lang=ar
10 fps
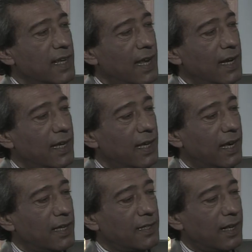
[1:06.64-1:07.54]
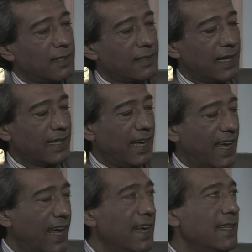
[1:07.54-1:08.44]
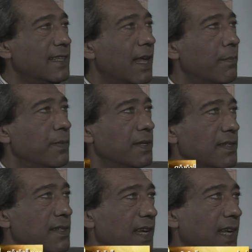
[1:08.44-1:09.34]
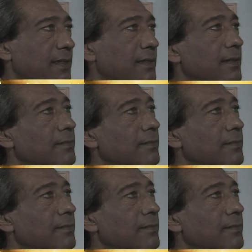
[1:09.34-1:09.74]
ذلك اخترتك أنت بالذات